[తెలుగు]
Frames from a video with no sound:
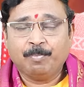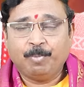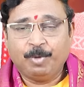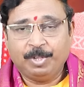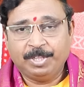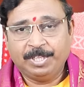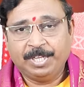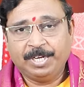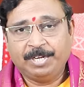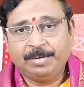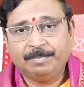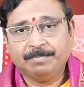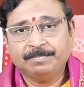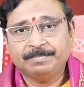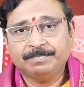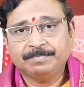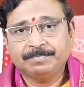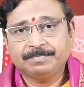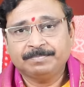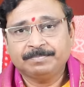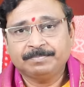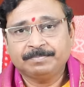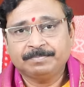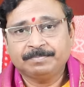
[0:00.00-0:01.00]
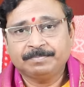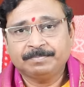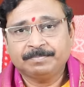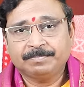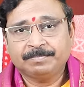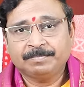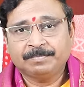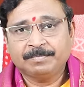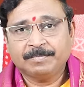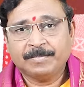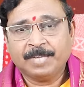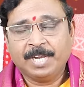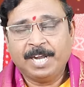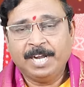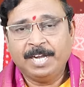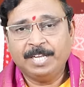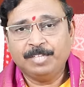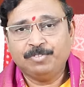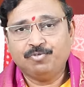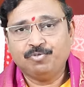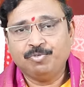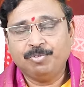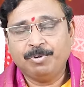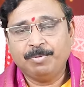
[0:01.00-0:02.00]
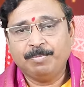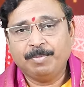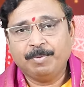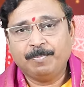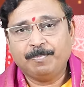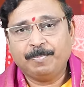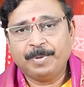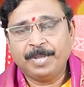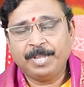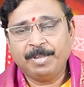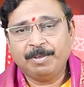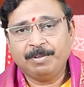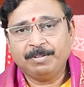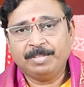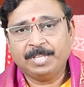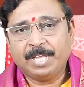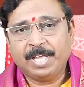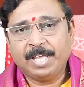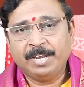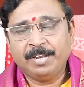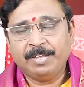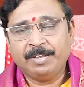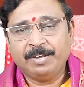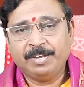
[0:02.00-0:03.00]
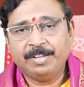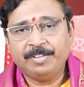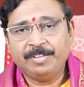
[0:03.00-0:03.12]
పొందటం అంటే జూన్ ముప్పయో తారీఖు